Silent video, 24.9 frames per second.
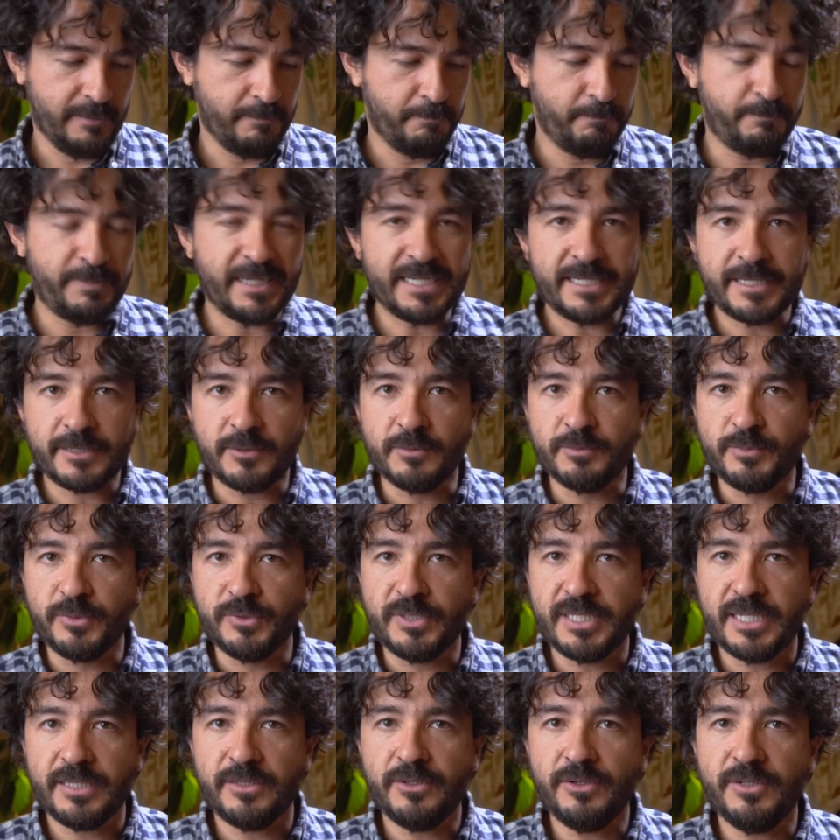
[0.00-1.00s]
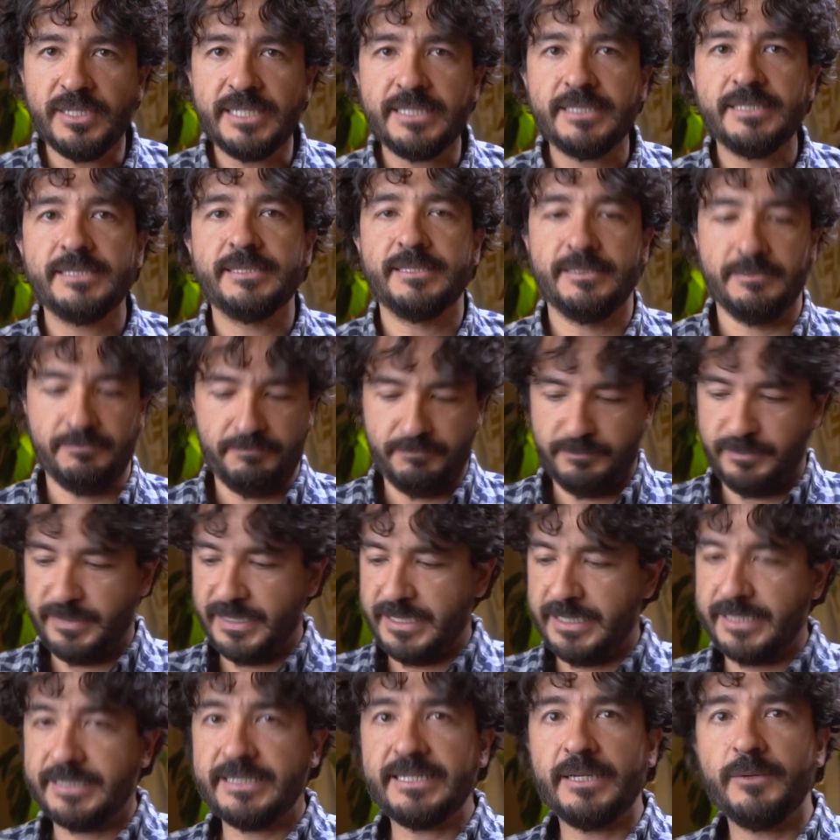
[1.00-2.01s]
Para computadores,
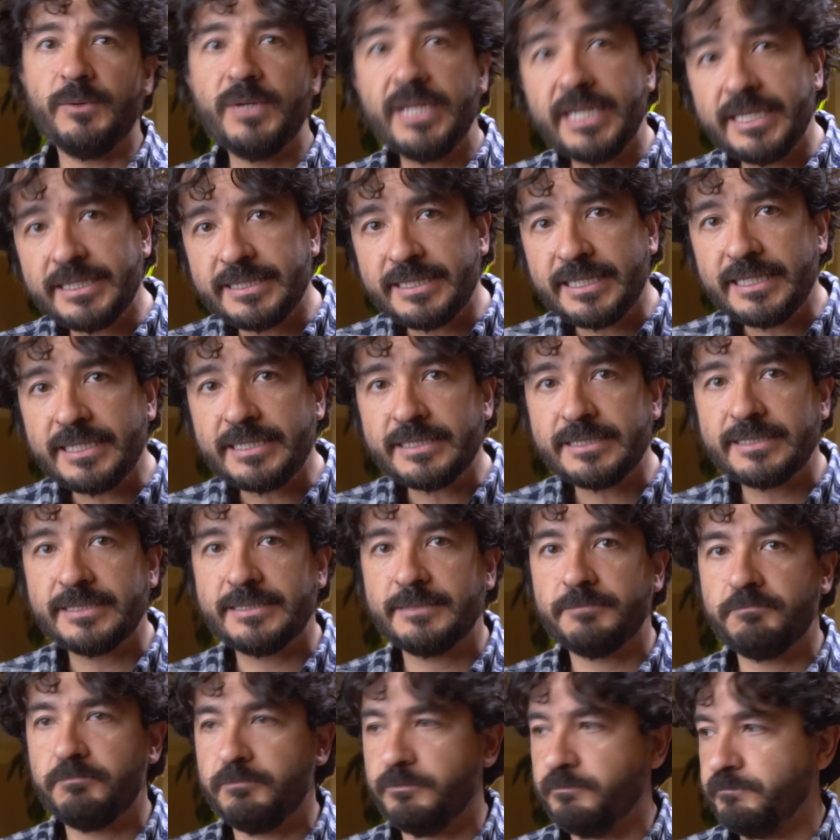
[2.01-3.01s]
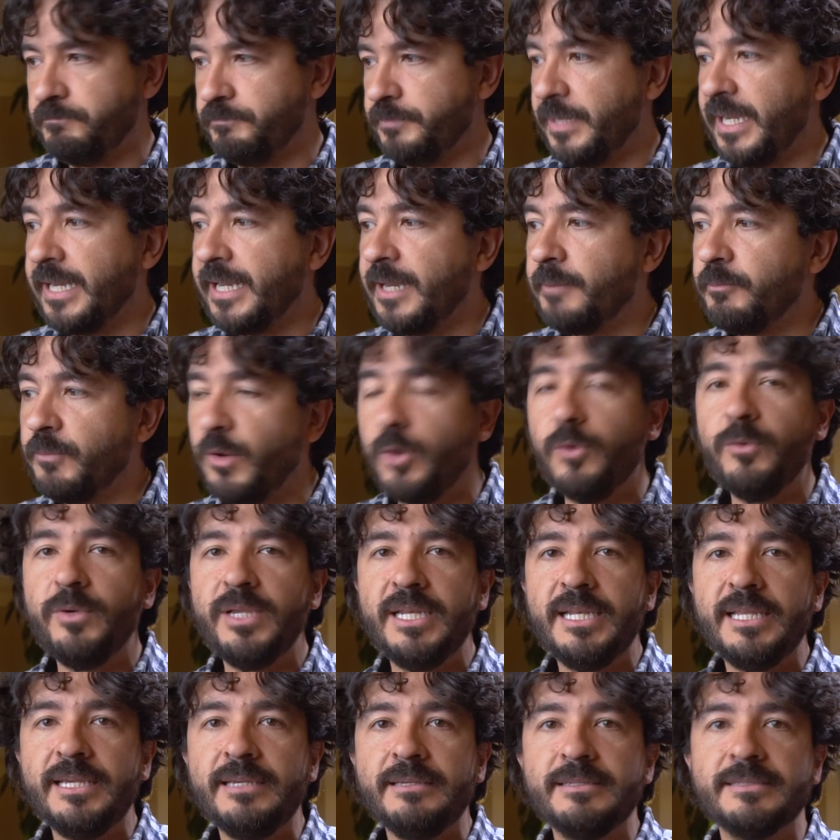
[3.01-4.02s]
para tabletas, para
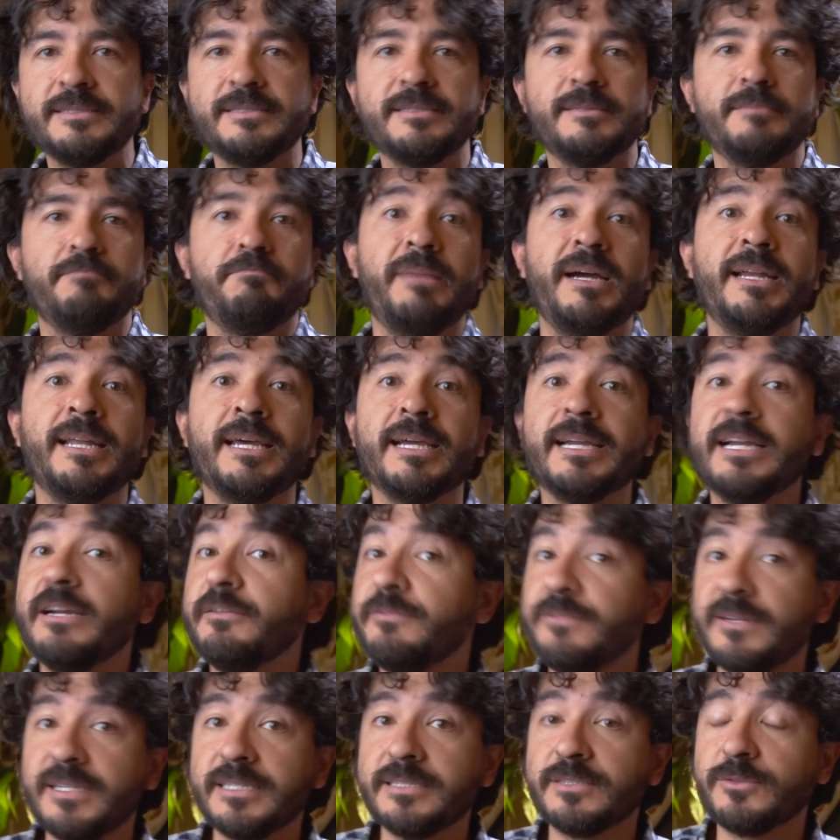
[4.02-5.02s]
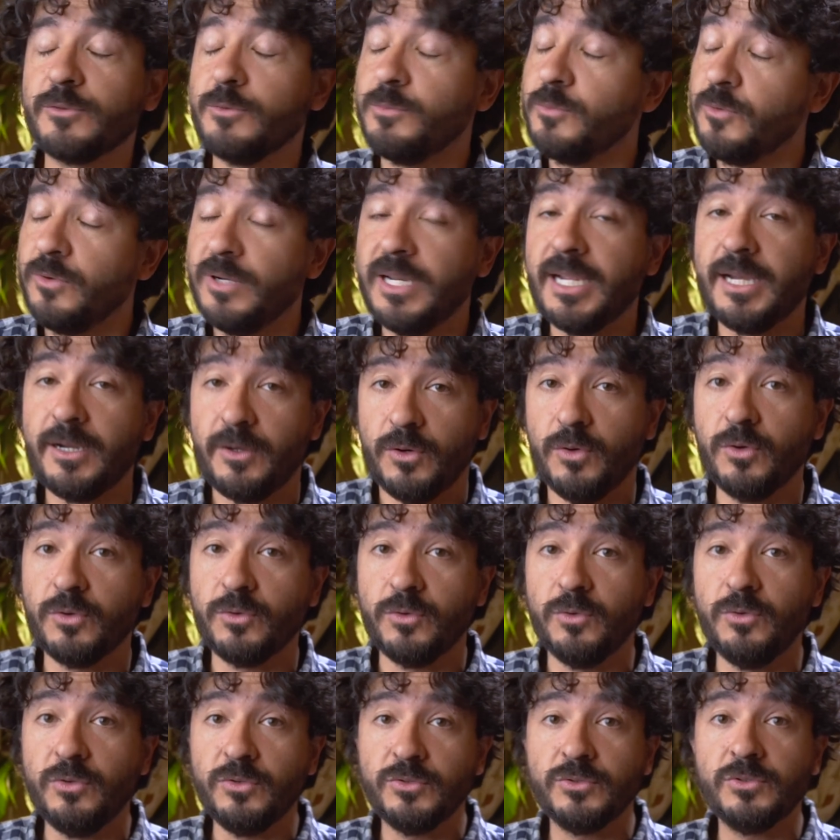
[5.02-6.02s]
móviles, para gafas como la
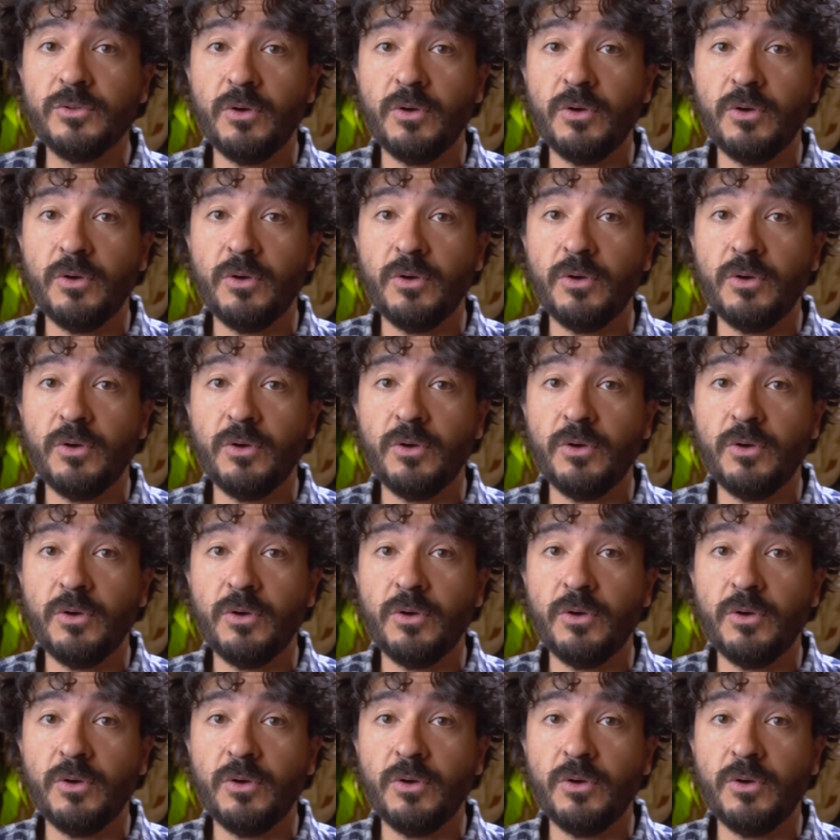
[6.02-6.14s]
Oculus